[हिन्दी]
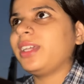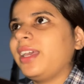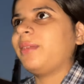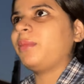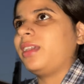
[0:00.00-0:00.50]

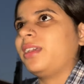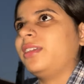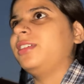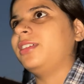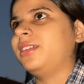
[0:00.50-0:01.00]
गया मैं
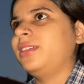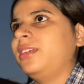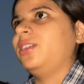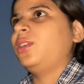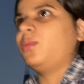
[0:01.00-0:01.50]

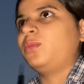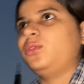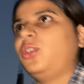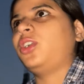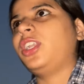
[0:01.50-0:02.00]

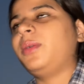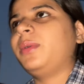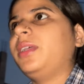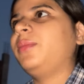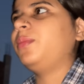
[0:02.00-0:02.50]
जो है ना
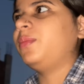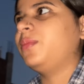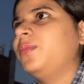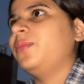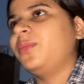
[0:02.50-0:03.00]
मतलब
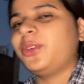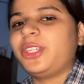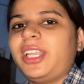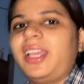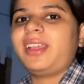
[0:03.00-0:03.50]

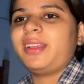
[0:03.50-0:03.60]
उठे